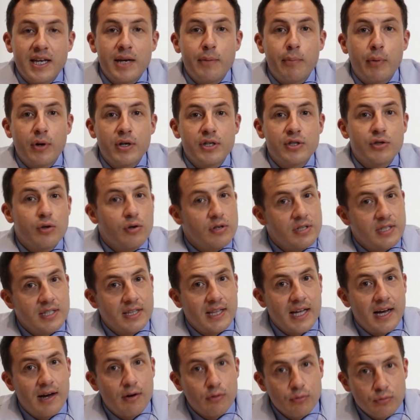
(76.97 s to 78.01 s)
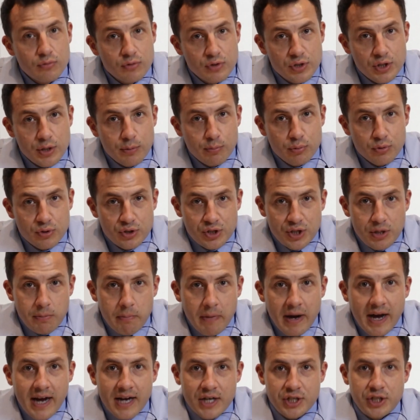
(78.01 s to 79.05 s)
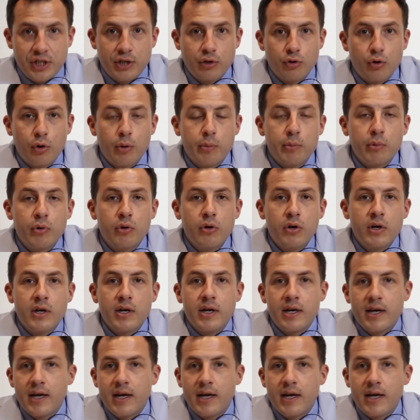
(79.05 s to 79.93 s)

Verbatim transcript: ele pode solicitar alguns tipos de imagem, como